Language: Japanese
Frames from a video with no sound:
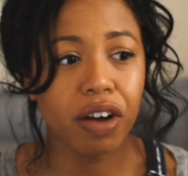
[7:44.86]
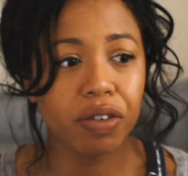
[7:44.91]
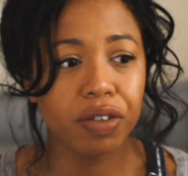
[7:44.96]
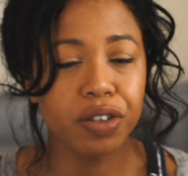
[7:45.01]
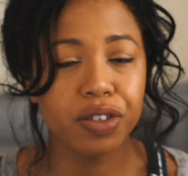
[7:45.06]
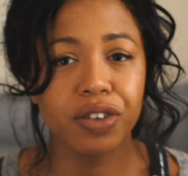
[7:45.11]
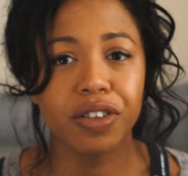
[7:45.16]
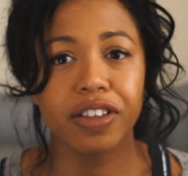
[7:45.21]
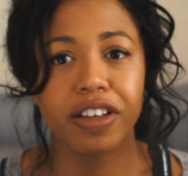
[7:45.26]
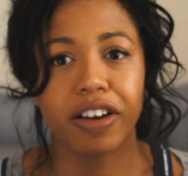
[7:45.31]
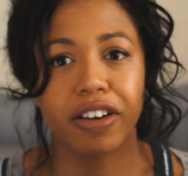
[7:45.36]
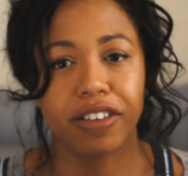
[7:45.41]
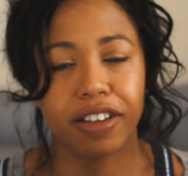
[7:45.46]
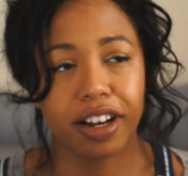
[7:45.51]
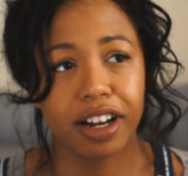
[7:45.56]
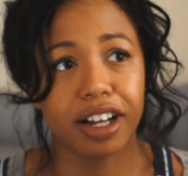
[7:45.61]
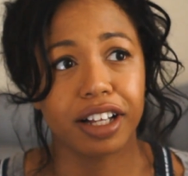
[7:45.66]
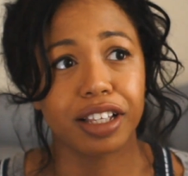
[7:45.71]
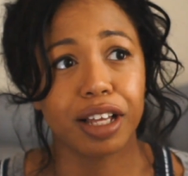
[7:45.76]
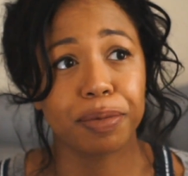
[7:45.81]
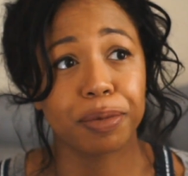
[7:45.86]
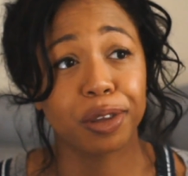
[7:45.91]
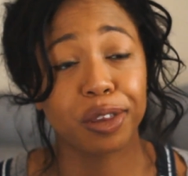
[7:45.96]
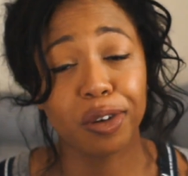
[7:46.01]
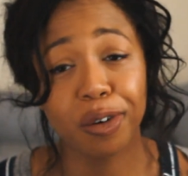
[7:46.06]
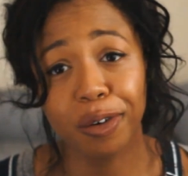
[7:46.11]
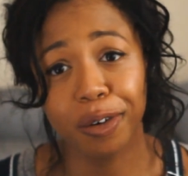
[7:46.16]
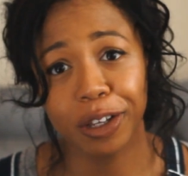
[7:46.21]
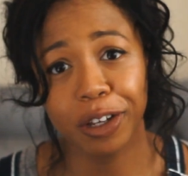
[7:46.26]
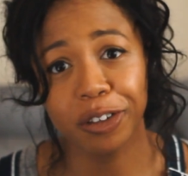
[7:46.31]
英語を望んでいるなら多分
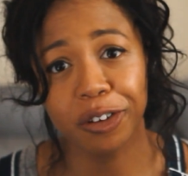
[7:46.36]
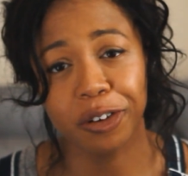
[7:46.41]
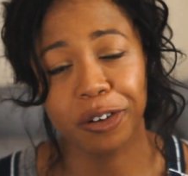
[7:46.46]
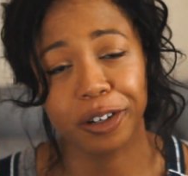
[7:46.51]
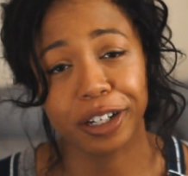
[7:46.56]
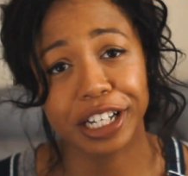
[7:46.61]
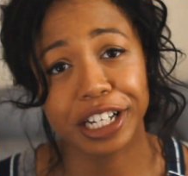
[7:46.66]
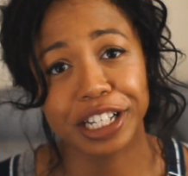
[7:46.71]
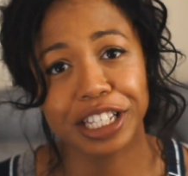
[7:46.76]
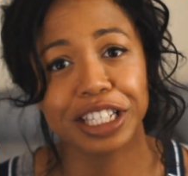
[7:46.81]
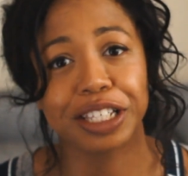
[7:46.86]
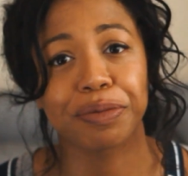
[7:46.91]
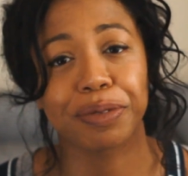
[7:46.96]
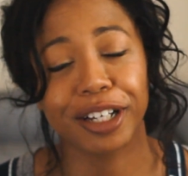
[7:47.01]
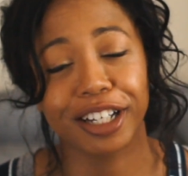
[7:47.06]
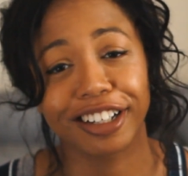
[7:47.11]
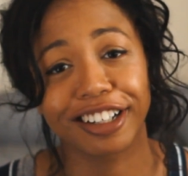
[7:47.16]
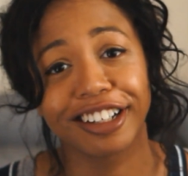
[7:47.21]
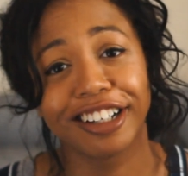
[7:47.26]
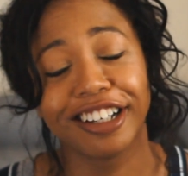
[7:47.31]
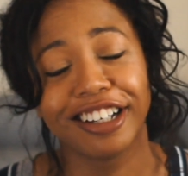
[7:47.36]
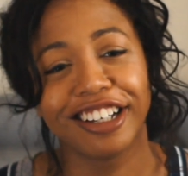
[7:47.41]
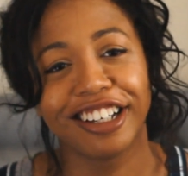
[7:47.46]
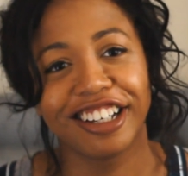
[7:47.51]
東京の方が一番